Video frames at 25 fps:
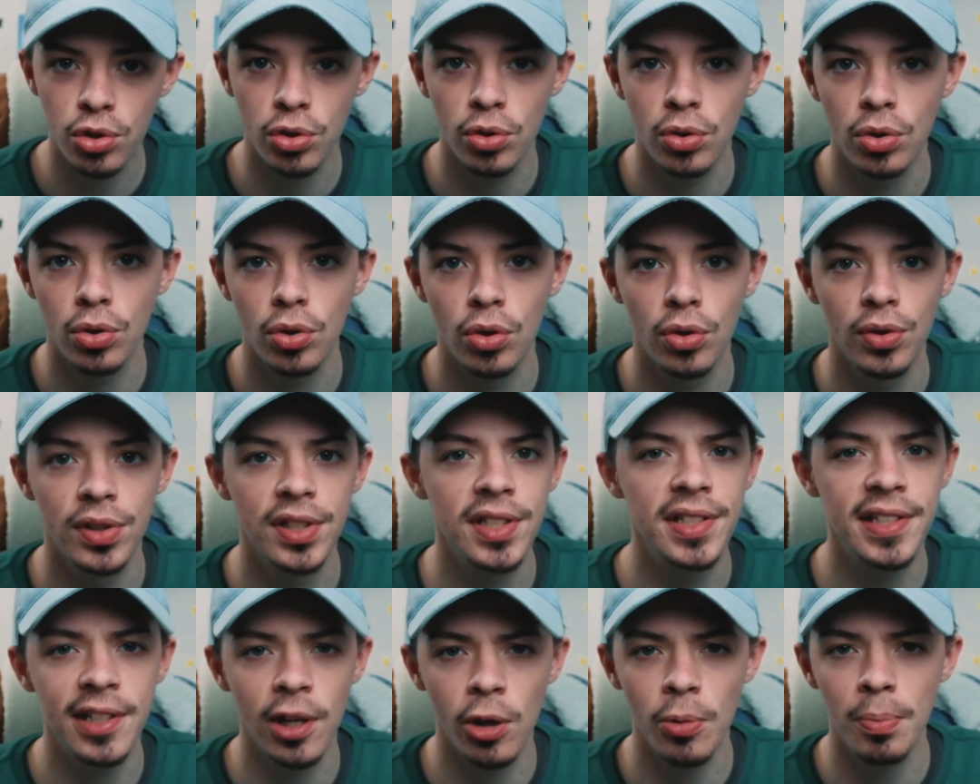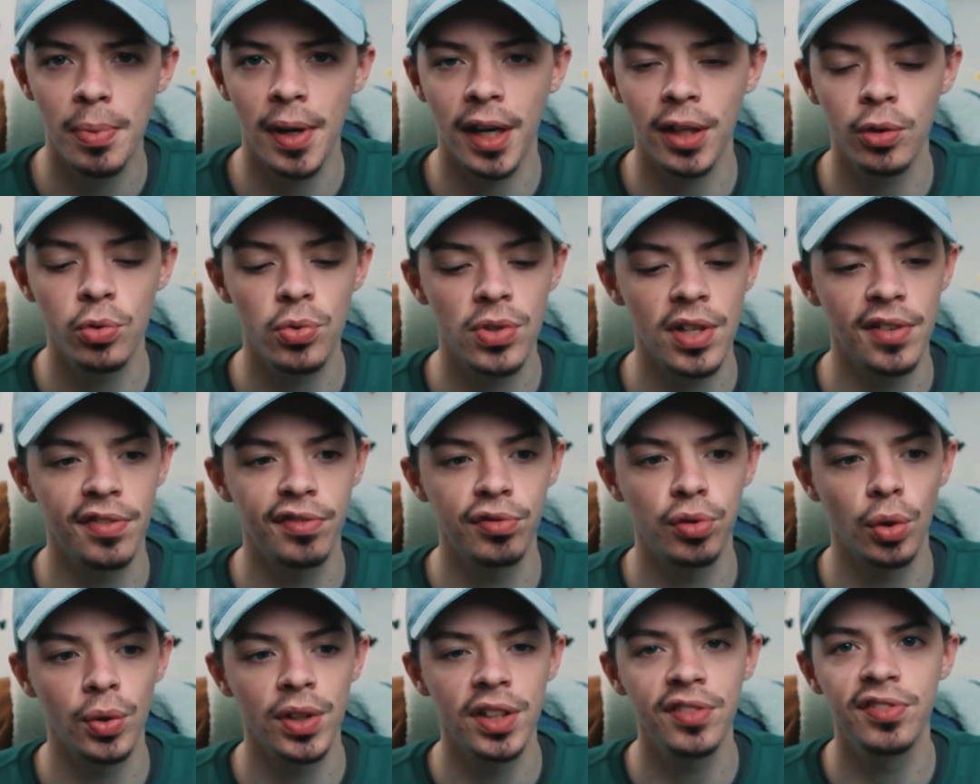que Disneyland Paris nous a
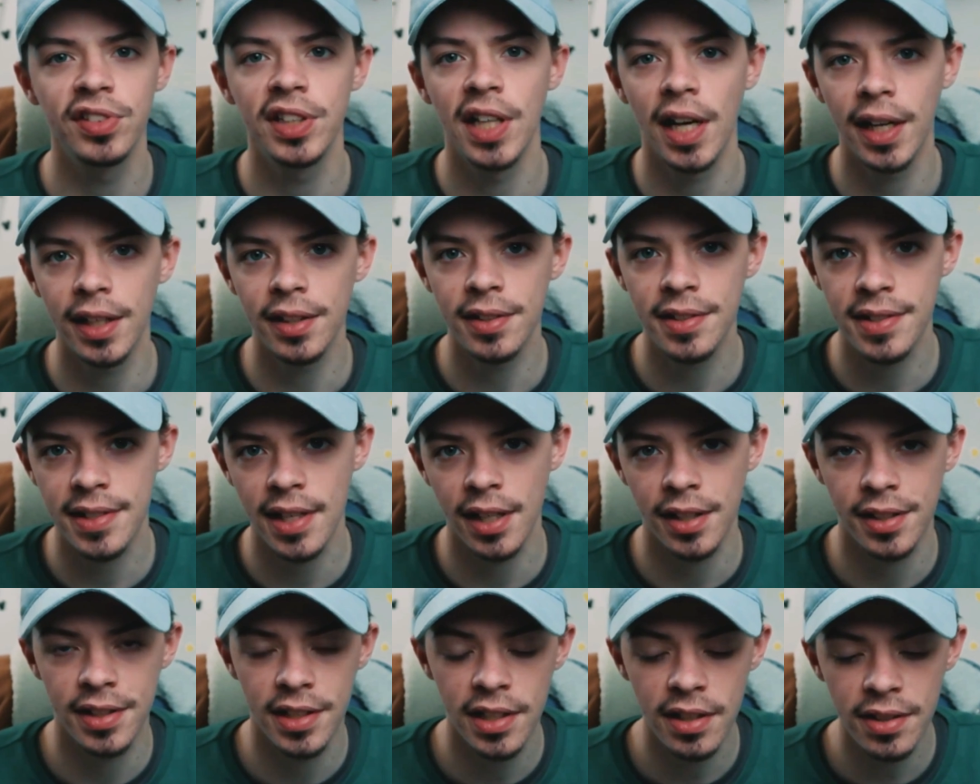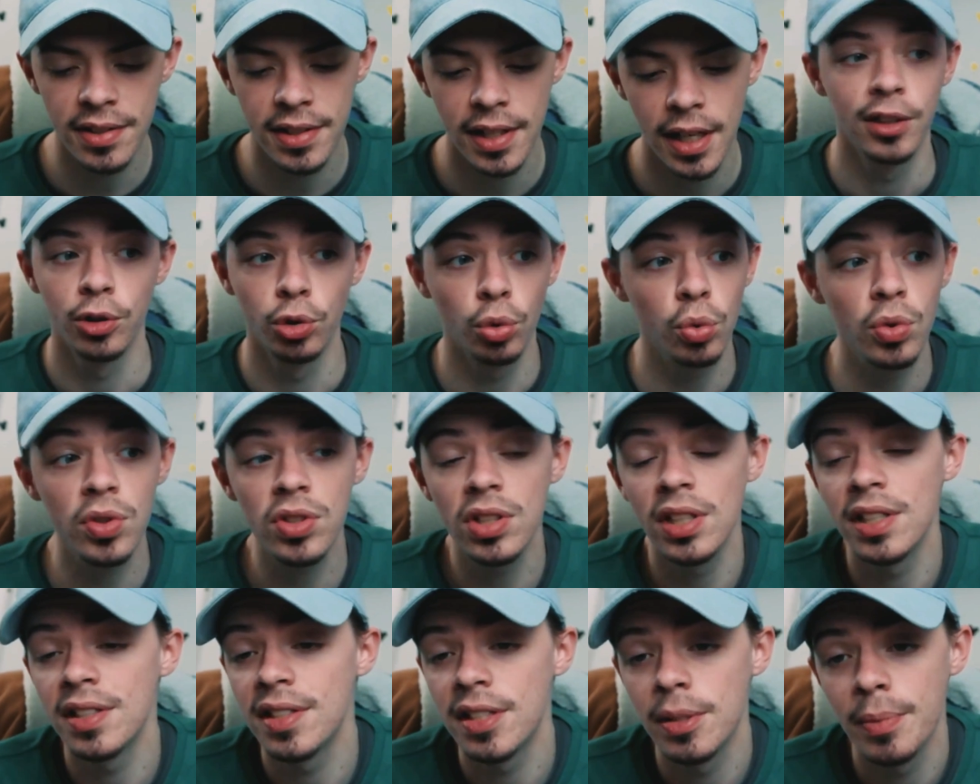fournies via Inside Ears. Donc
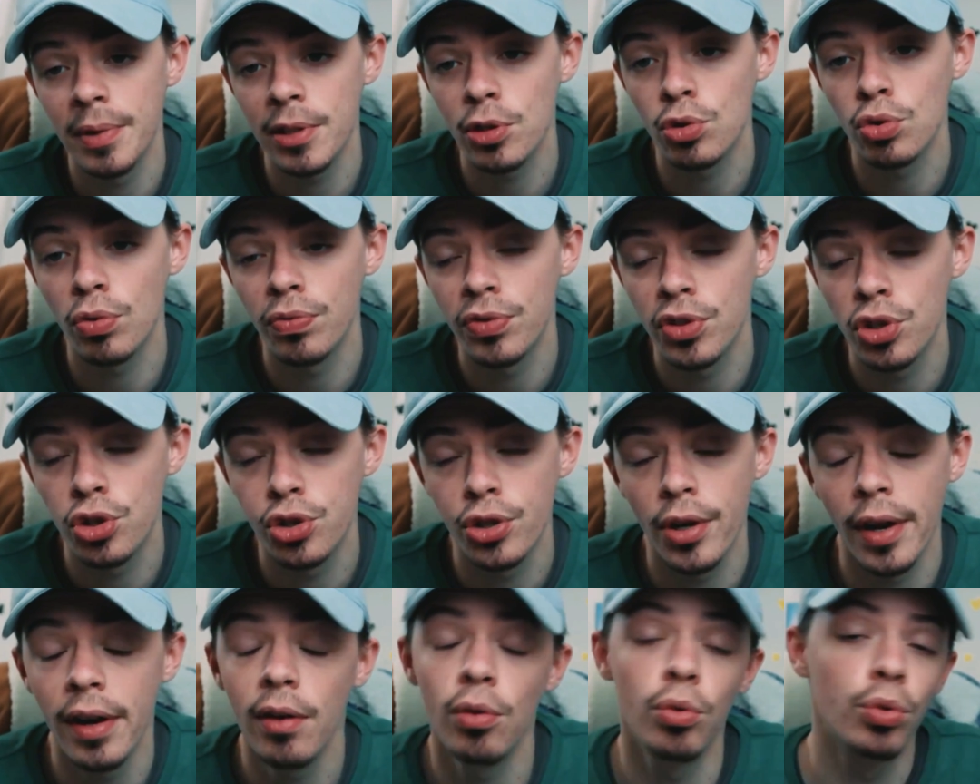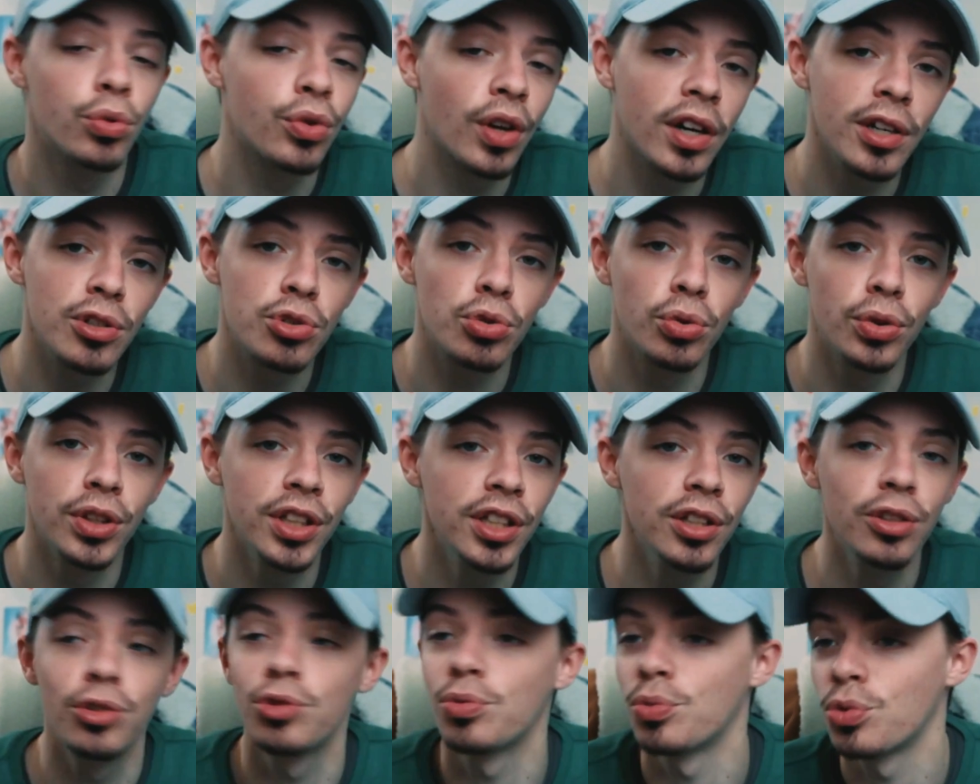c'est des images officielles, très
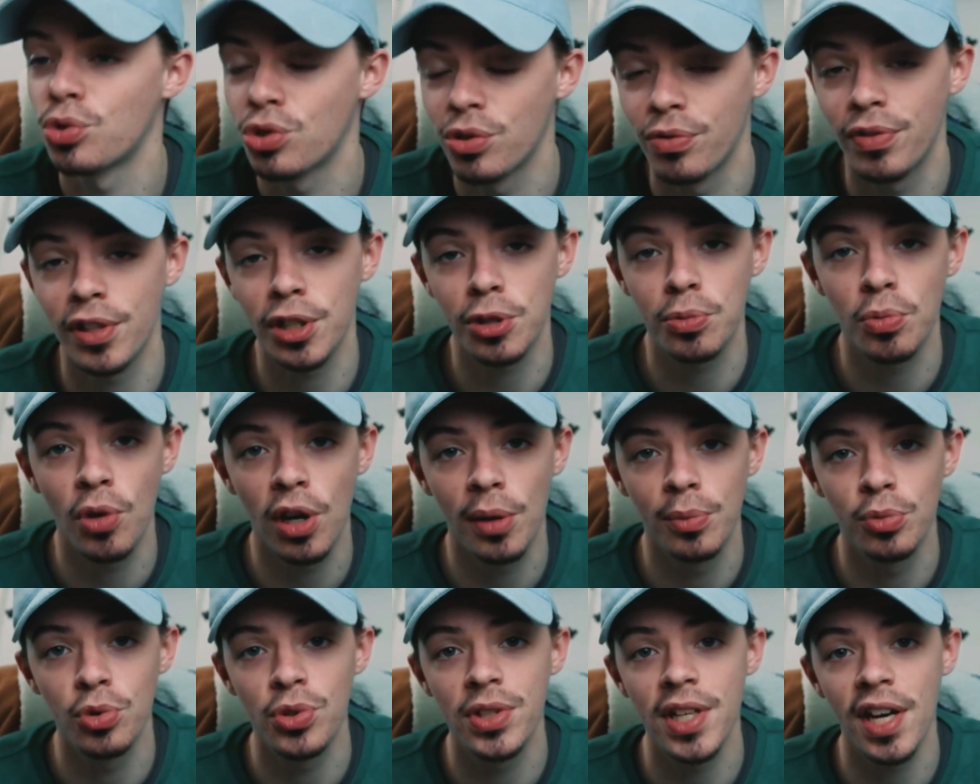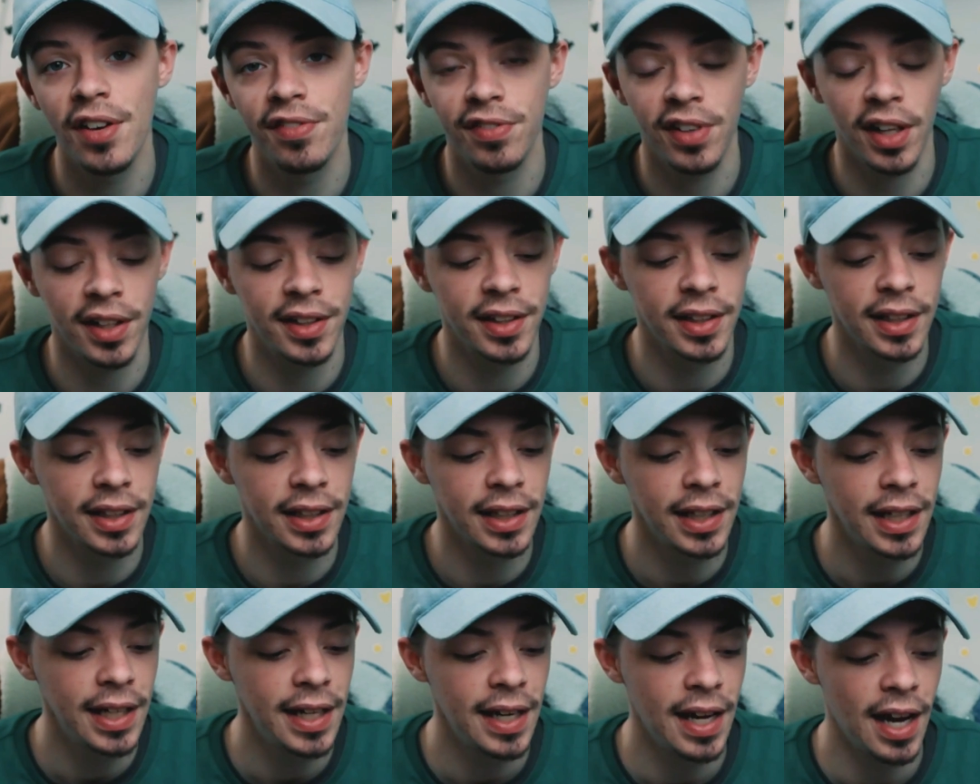jolies, et je me suis vachement amusé à faire
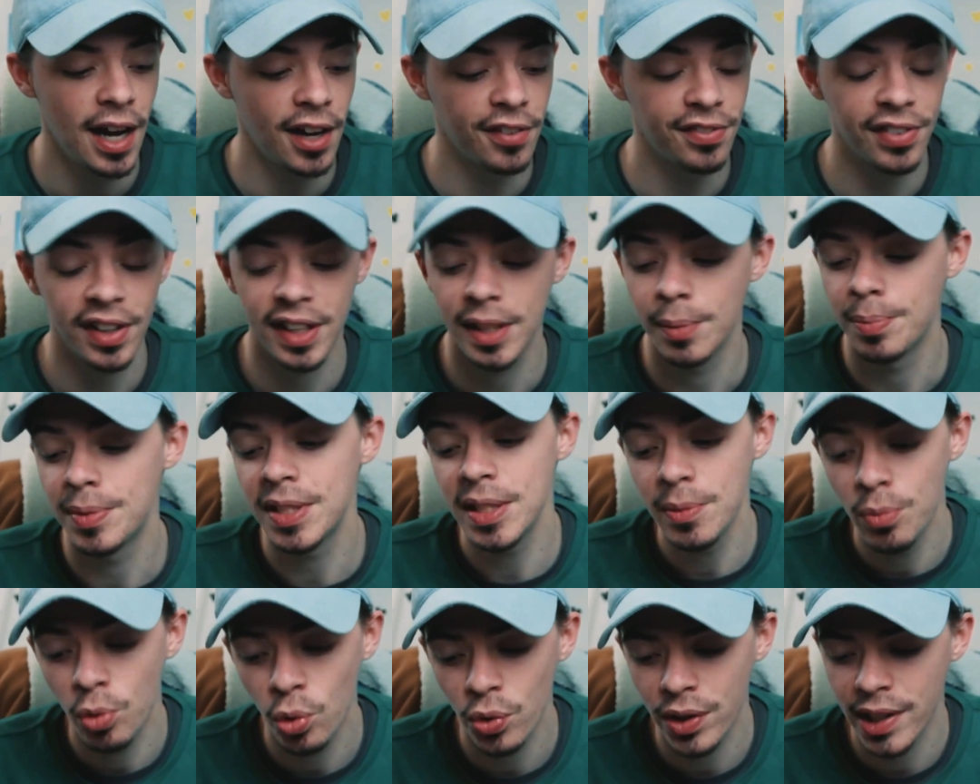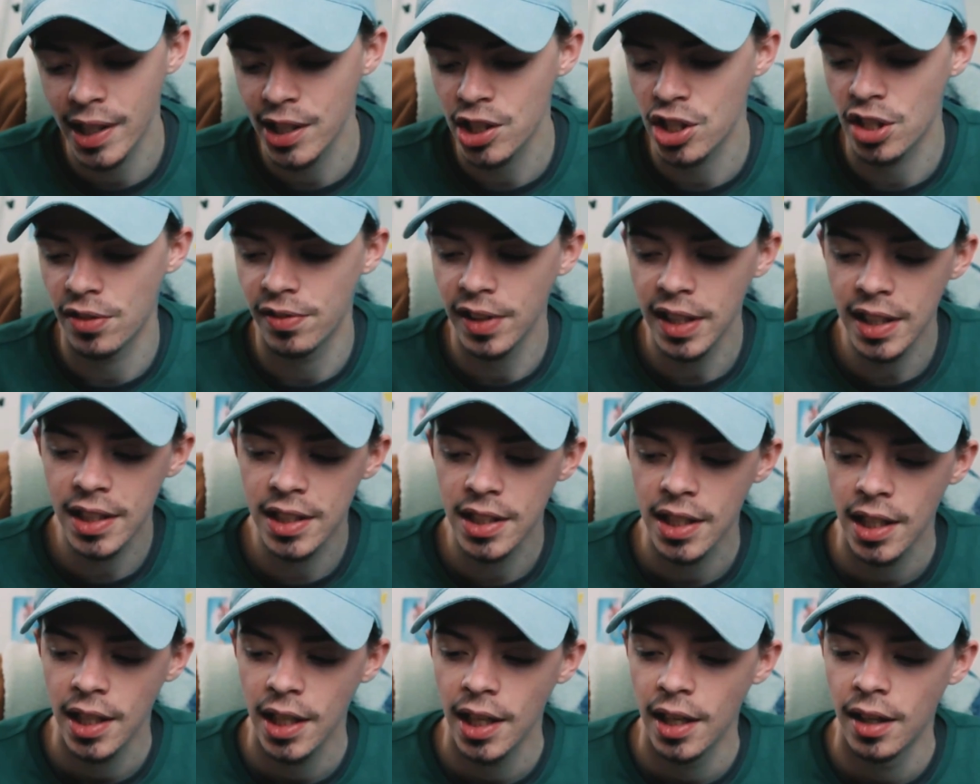des, à faire des petits montages
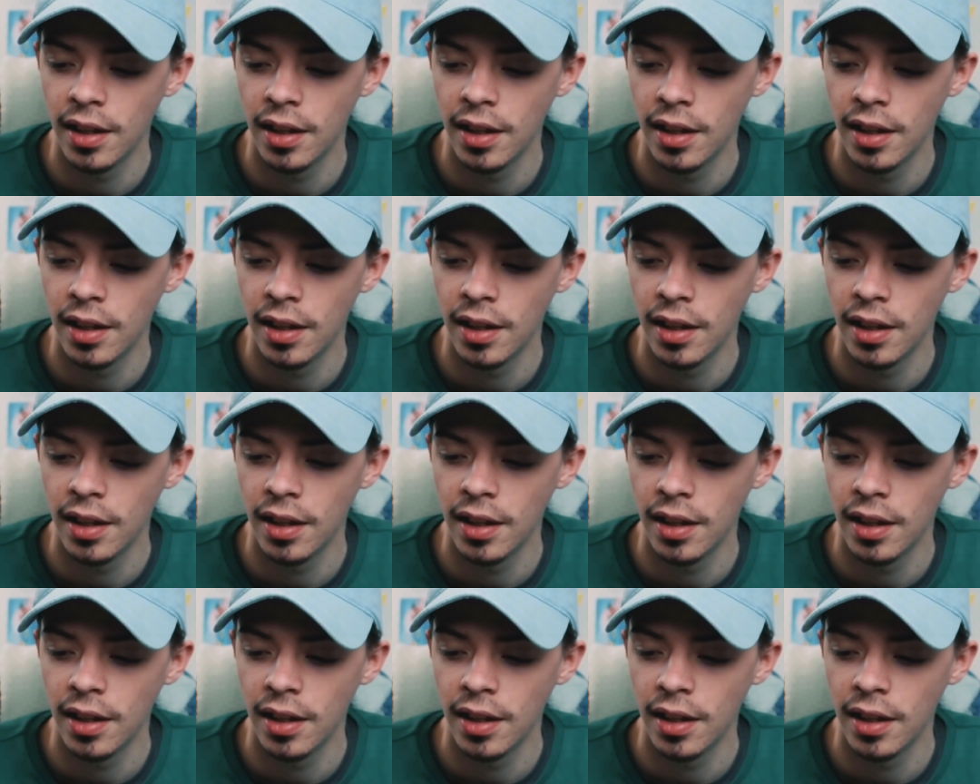avec.